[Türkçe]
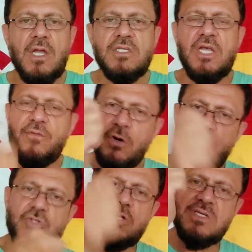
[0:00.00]

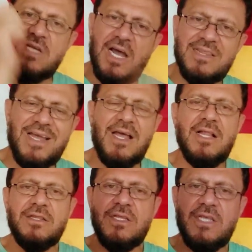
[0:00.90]
Seferovic sağda
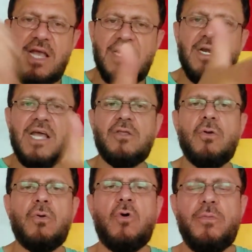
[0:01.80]
kaldı yanına
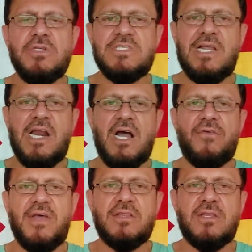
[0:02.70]
Gomis
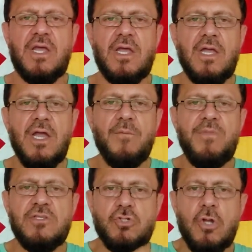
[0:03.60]
ilave etti.
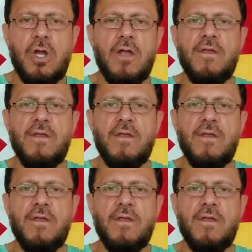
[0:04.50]
Mitso